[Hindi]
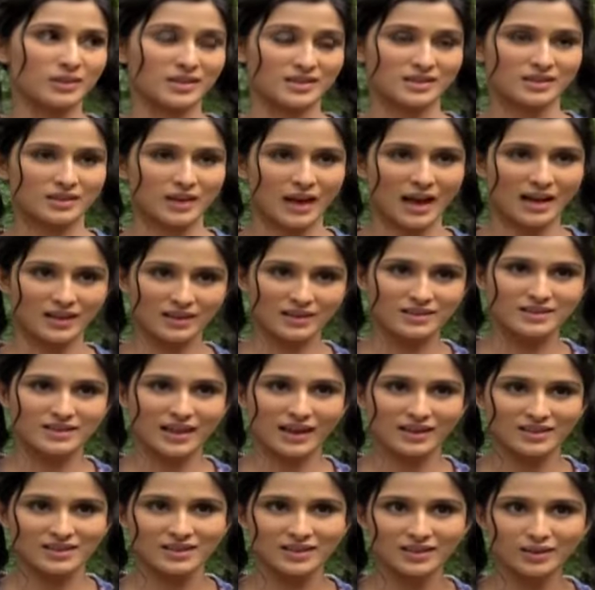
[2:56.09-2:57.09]
इट्स
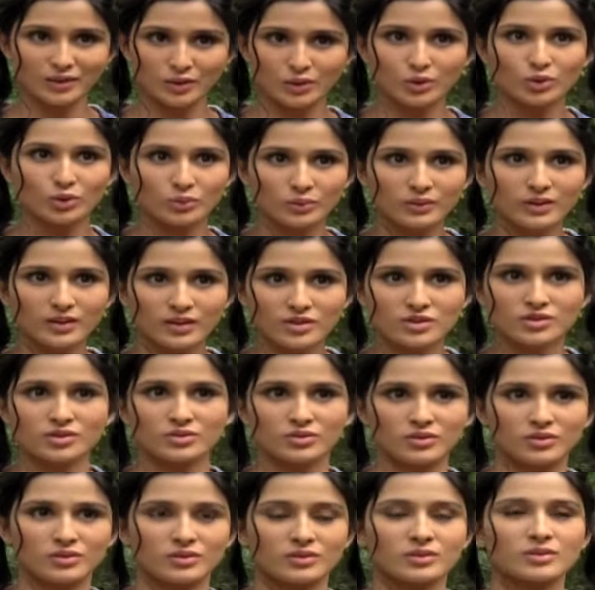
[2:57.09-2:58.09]
इट्स एक्चुअली अ ग्लोबल
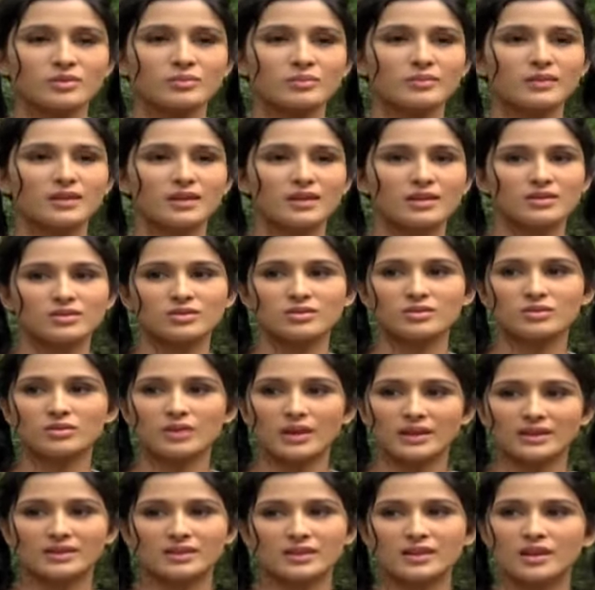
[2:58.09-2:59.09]
इशू यू नो सो
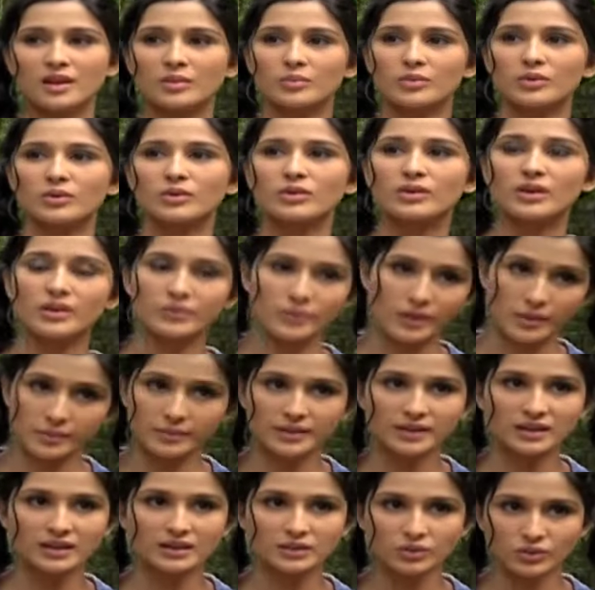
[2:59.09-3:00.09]
आई थिंक हम लोगों को
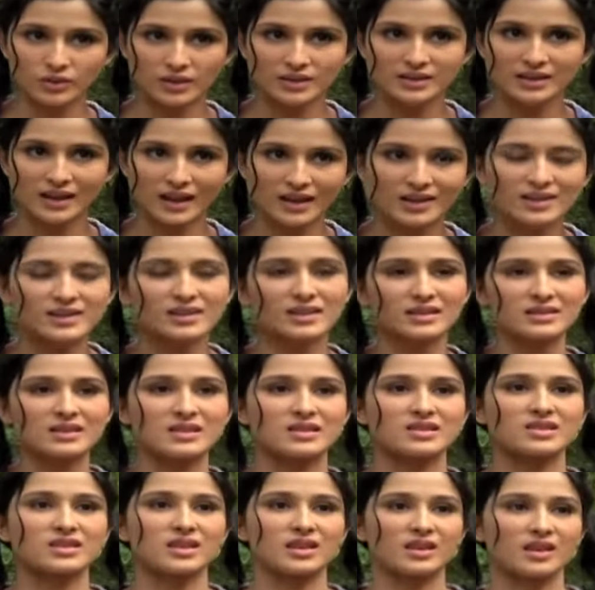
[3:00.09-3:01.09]
इन्वायरमेंट का थोड़ा ध्यान
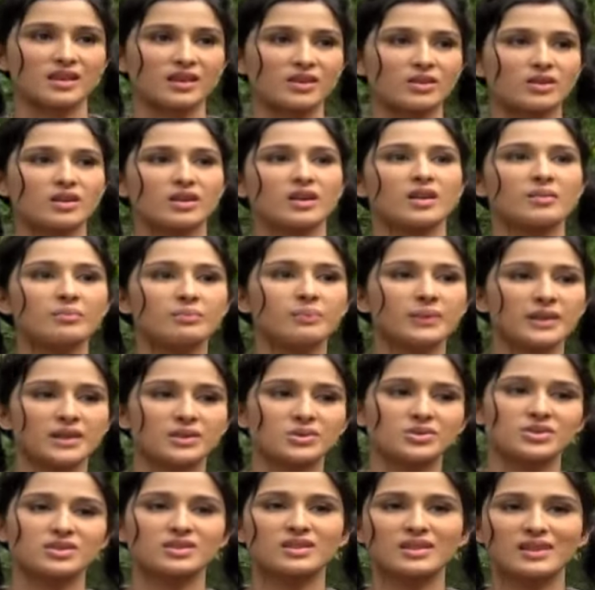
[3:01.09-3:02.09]
रखना चाहिए और कम
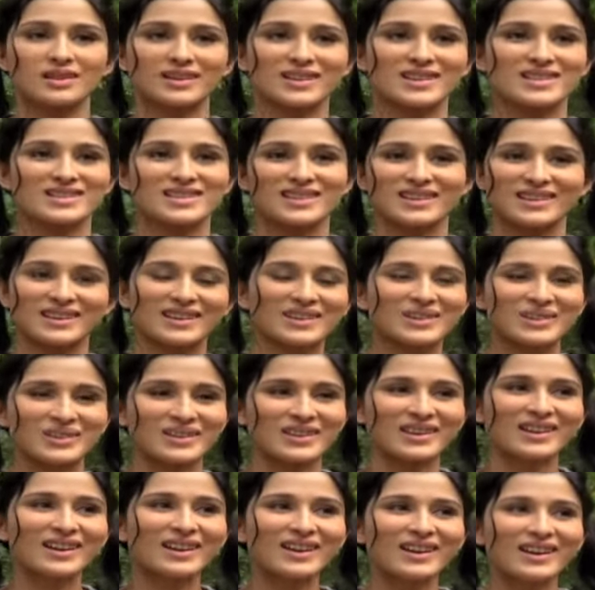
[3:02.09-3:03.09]
पॉल्यूशन करना चाहिए
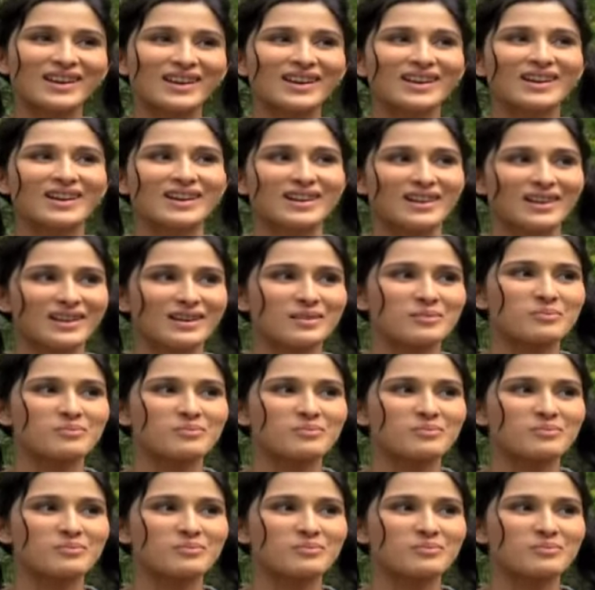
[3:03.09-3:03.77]
क्योंकि uh,